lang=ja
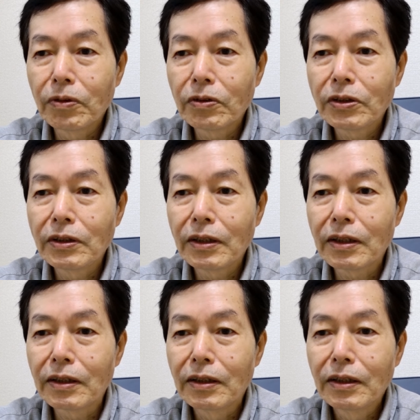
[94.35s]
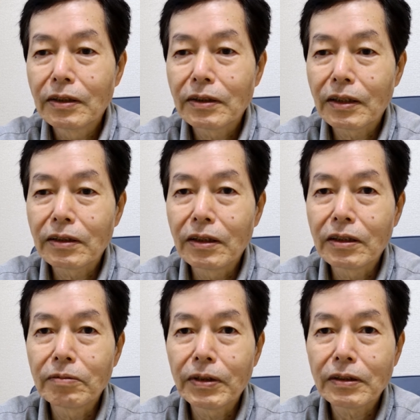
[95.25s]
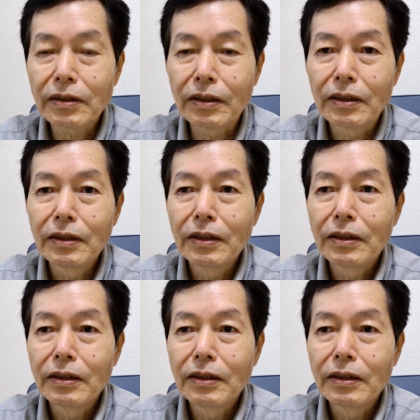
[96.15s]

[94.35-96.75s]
を申し出て去っていきました。